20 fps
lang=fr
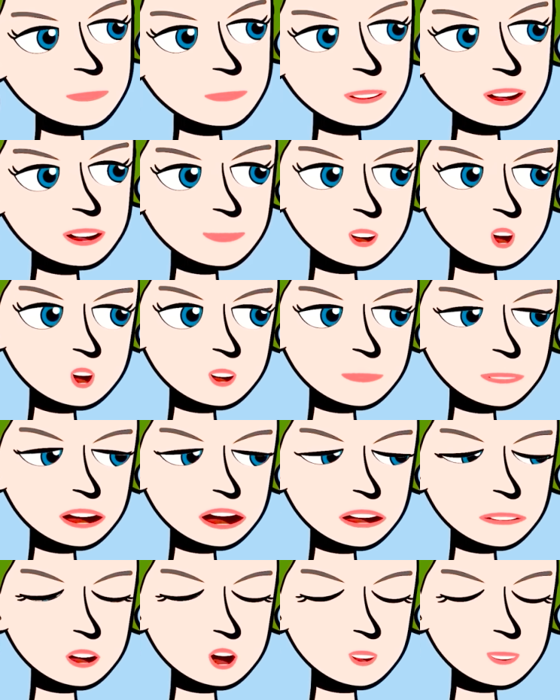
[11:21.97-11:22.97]
Maintenant,
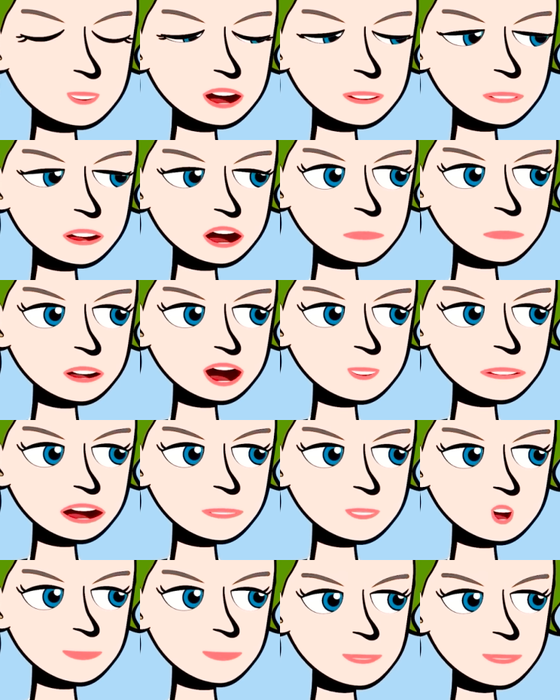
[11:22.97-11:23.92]
c'est l'occasion de me venger.